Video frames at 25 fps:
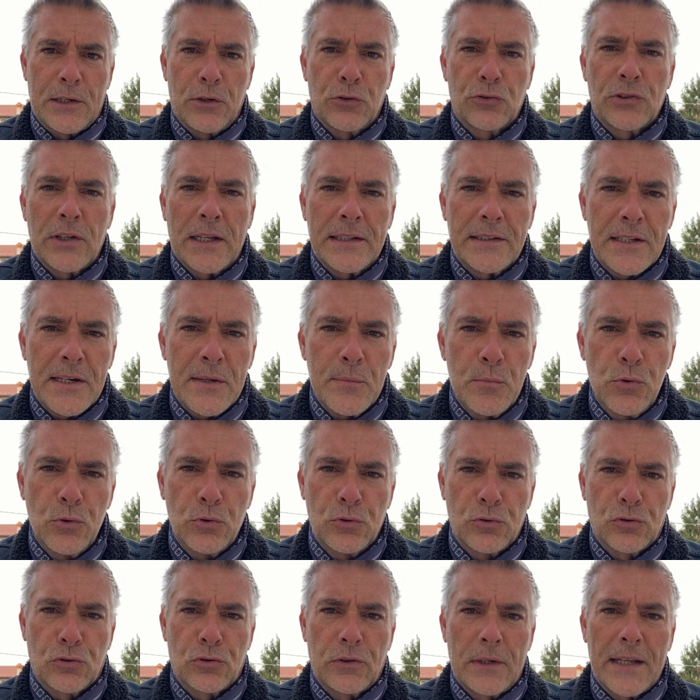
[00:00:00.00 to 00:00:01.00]
los
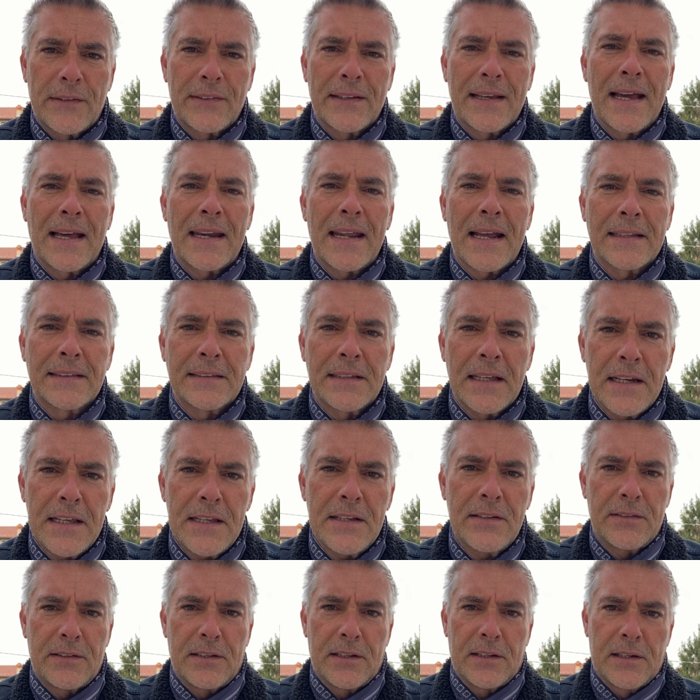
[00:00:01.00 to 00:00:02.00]
atributos, las
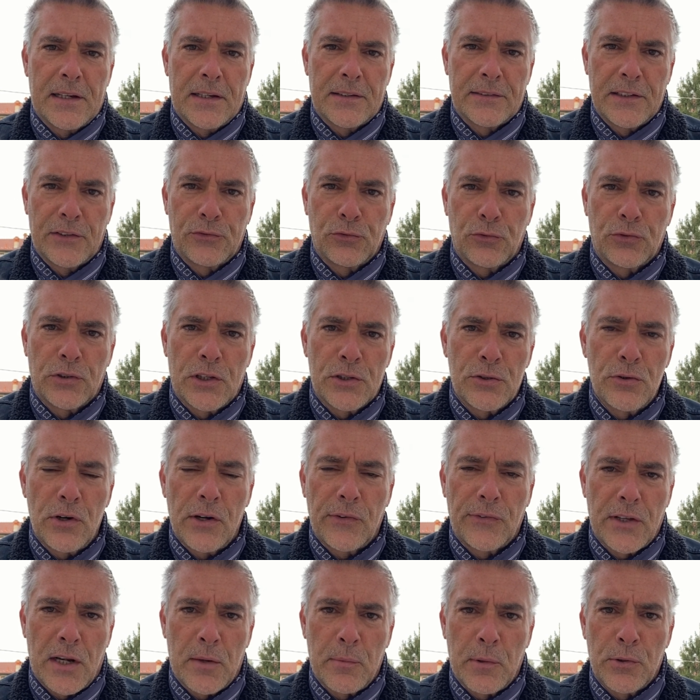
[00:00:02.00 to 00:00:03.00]
características de su Señor
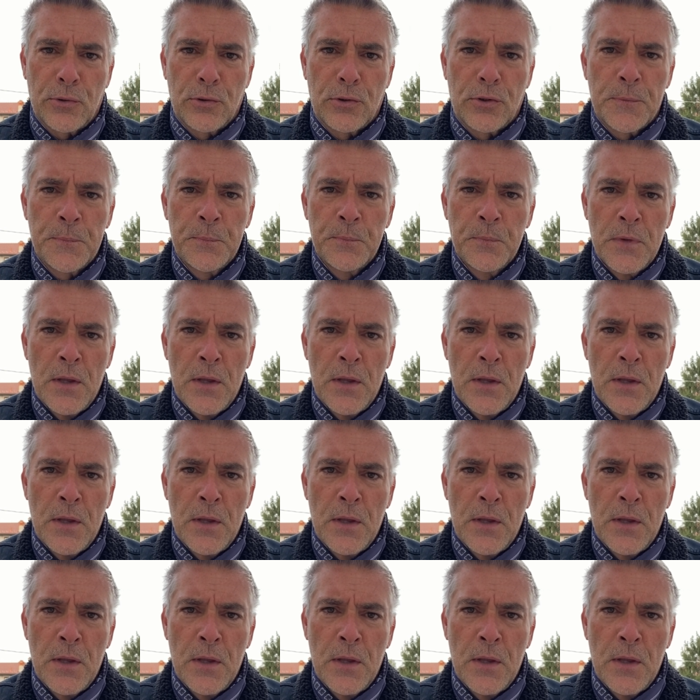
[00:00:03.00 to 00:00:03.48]
y Salvador,